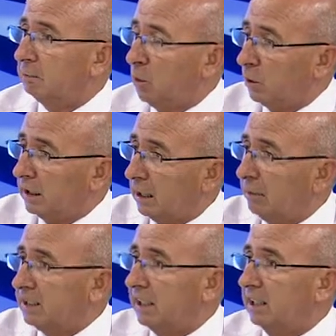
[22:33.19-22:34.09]
O kadar
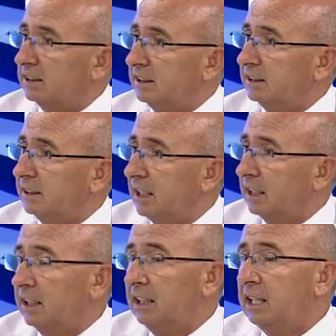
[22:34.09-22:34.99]

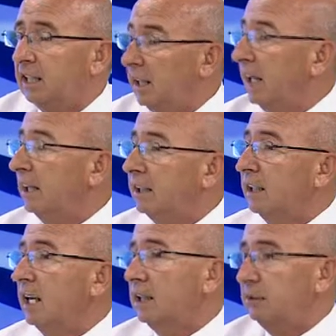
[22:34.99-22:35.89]
beceriksizdirler ki e
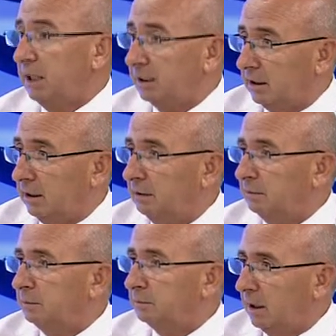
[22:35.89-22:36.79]
gidin yardım heyetine.
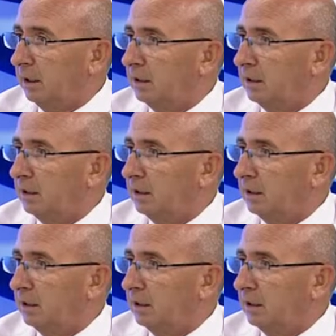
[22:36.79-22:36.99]
Yani